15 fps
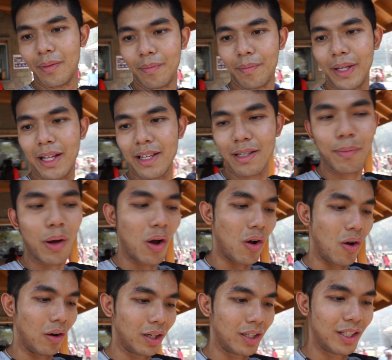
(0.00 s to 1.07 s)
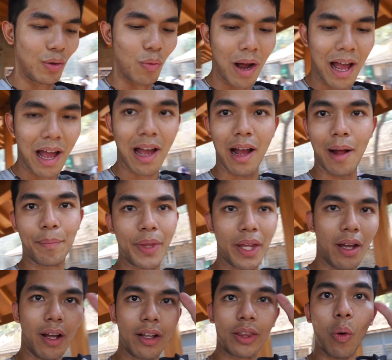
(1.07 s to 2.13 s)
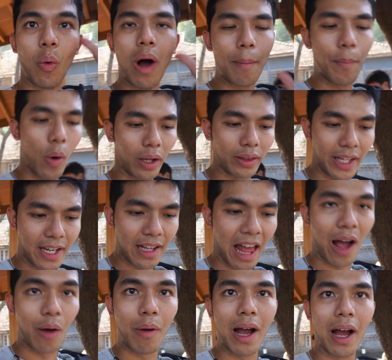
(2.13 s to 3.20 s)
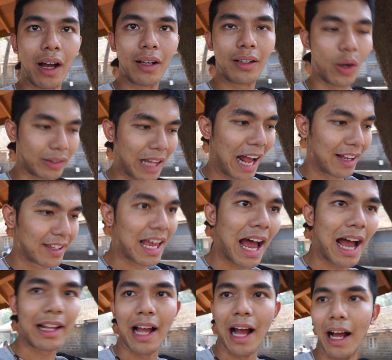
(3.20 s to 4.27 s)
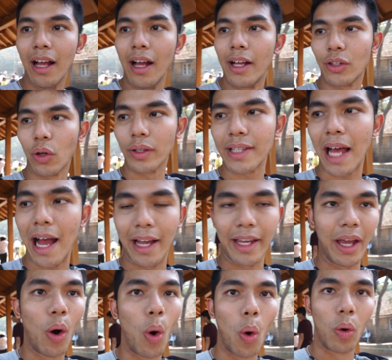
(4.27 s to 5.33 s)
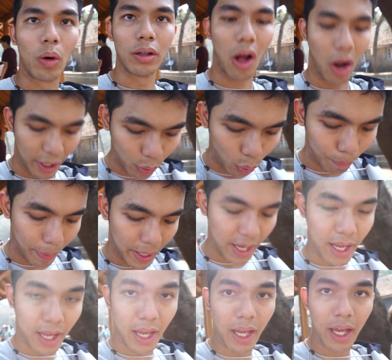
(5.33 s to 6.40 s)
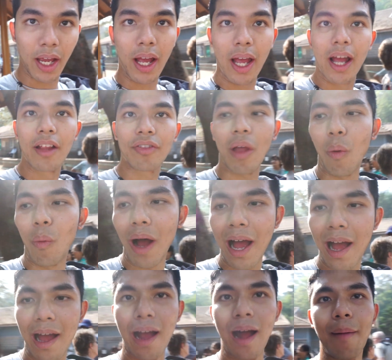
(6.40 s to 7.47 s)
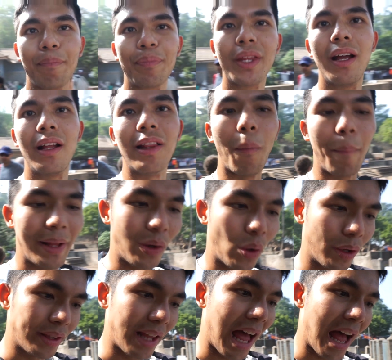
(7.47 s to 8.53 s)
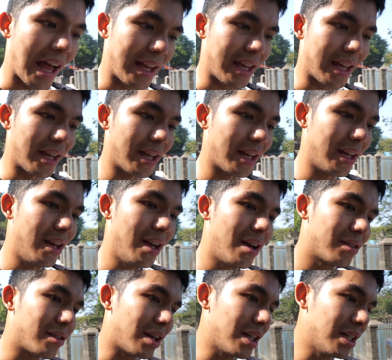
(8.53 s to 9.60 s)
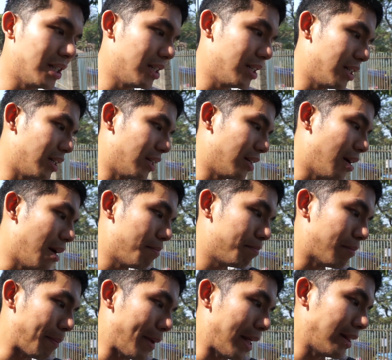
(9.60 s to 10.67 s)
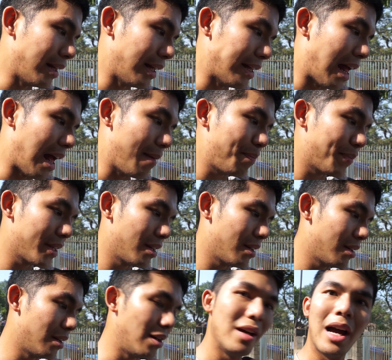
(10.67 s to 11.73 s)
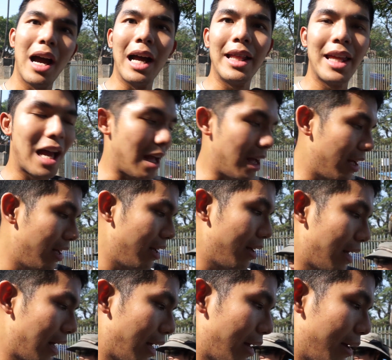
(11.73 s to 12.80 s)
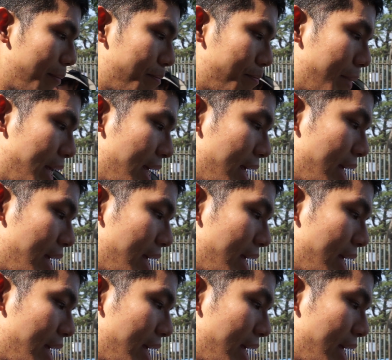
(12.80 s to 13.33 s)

มีเลยจะบอกคือว่า ตั๋วปกติแล้วอะต่างชาติอะต้องจ่าย 600 รูปี แต่ว่าเราเป็นคนไทย ก็คือมันเป็นอะไรนะ อันเนี้ย B